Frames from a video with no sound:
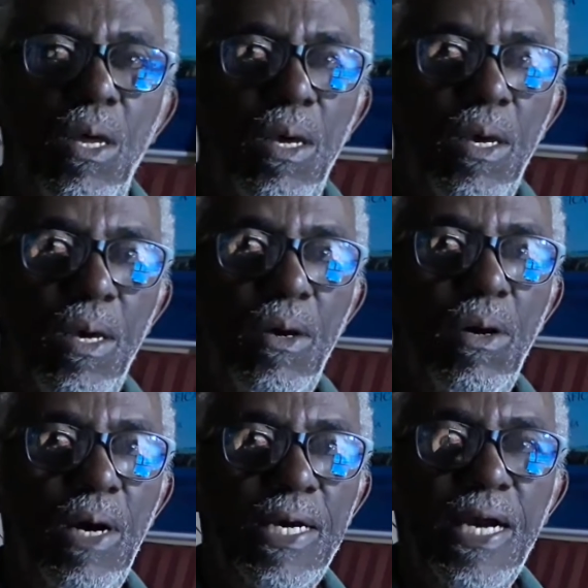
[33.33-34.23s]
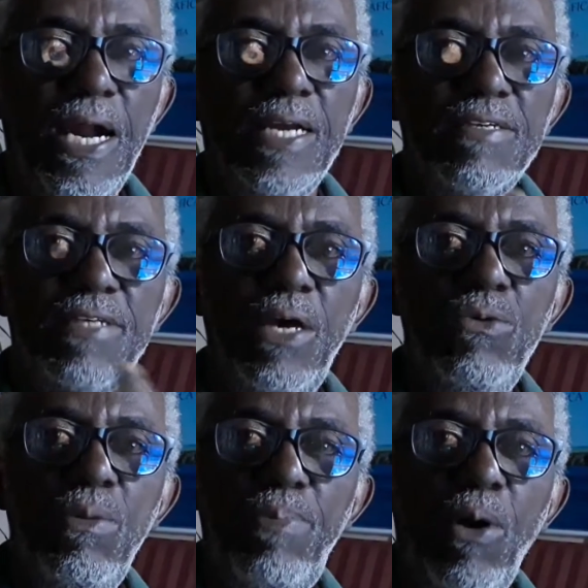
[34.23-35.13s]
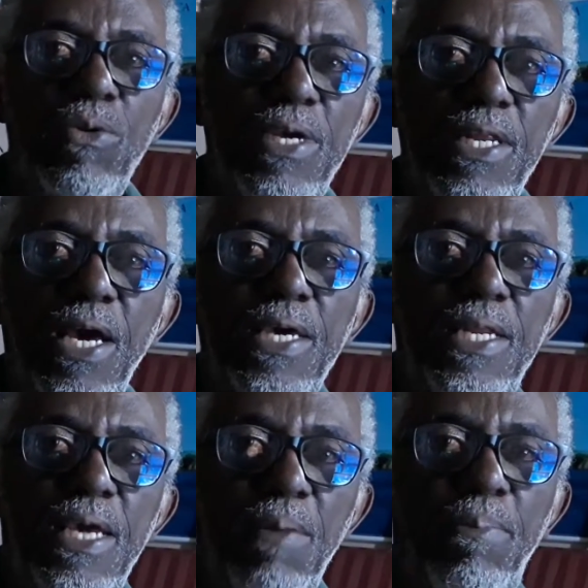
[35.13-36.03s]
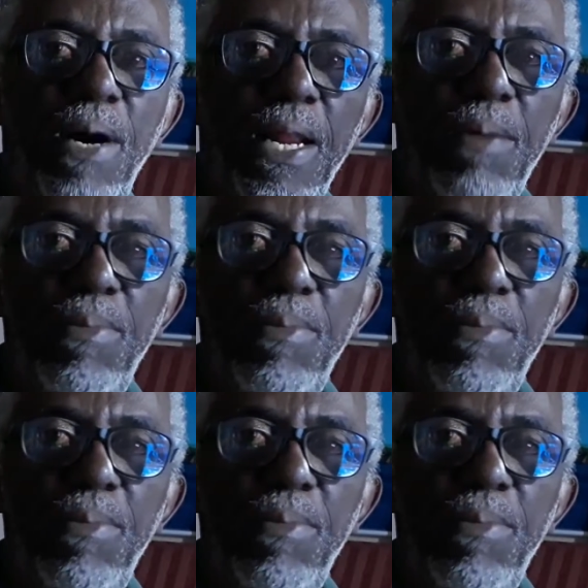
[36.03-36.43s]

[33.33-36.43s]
é, a carga saiu de Paulínia e iria para